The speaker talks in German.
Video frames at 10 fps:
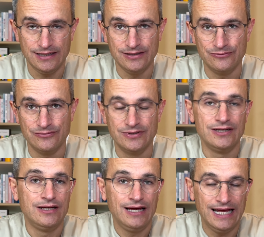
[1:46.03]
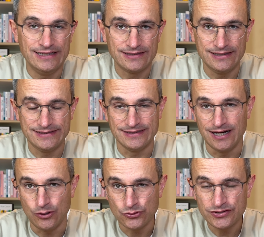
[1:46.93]
im elterlichen
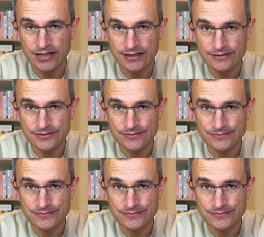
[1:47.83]
Haushalt.